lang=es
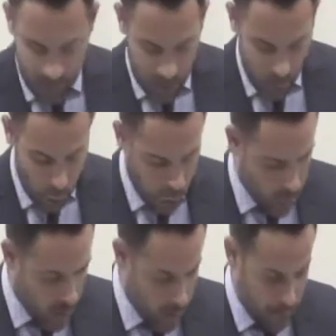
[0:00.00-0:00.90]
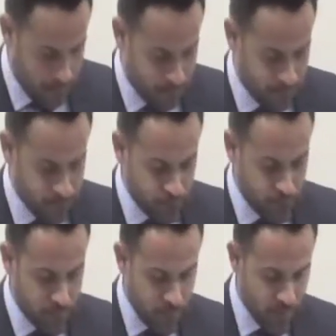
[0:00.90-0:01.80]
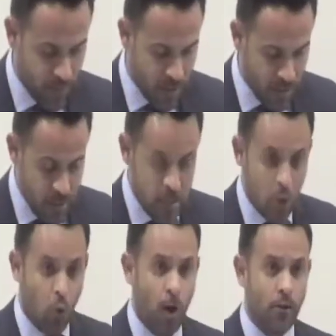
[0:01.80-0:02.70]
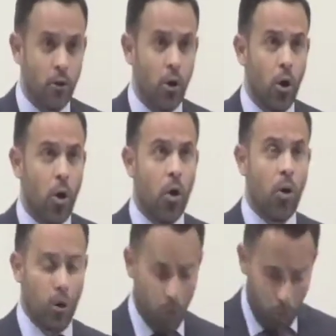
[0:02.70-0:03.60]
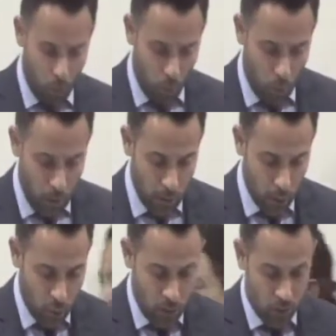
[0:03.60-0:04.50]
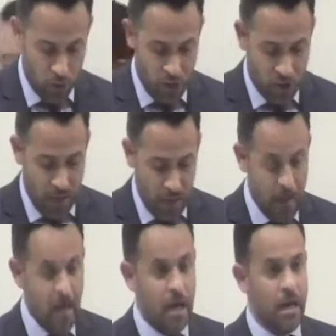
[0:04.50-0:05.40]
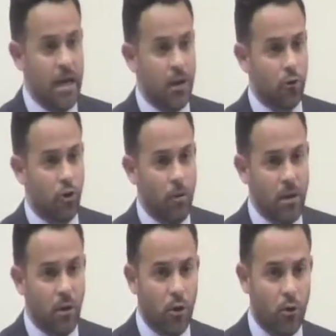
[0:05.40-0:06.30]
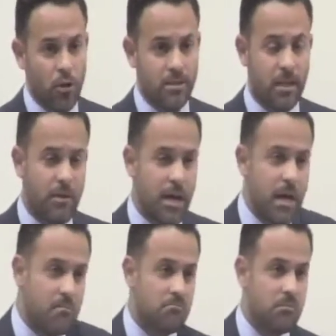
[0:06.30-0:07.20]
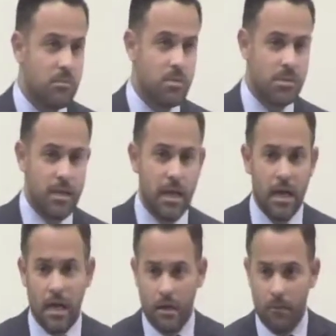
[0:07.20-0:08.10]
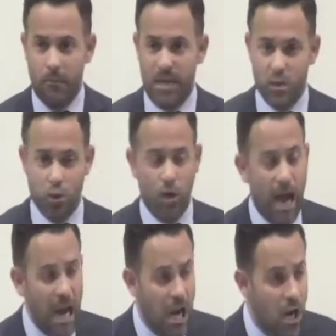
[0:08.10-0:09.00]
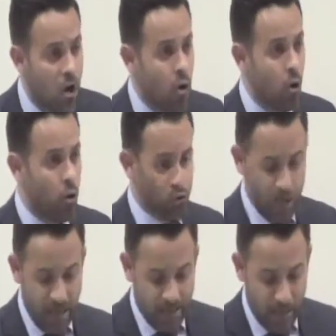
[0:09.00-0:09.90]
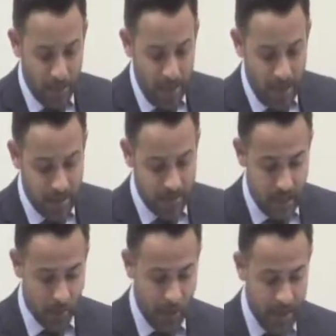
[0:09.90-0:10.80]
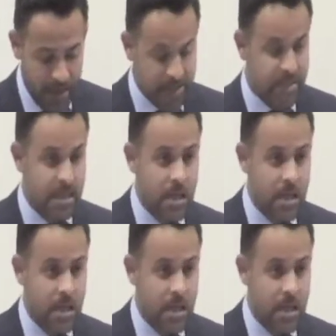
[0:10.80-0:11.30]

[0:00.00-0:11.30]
de otro tema. Cuando, cuando nuestro sistema económico no está bien, sea personal o sea también del país,